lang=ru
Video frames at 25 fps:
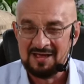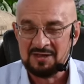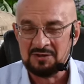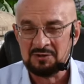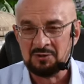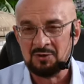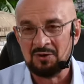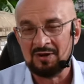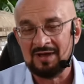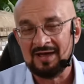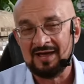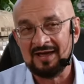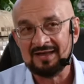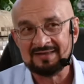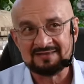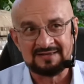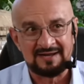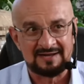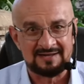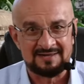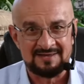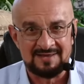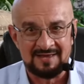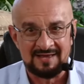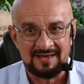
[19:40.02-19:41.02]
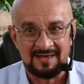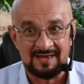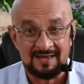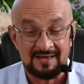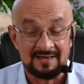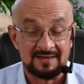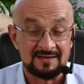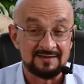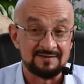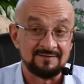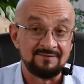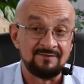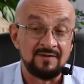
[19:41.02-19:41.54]
Но эта
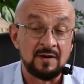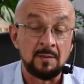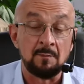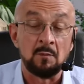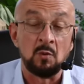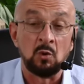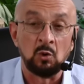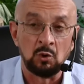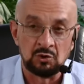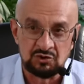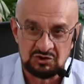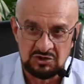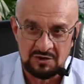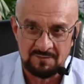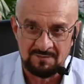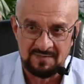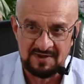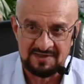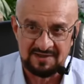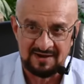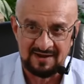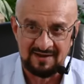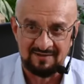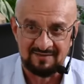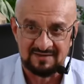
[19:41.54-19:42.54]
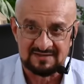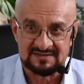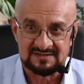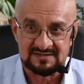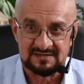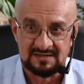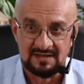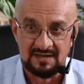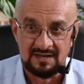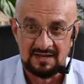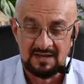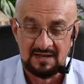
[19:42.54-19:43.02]
книга вам очень понравится.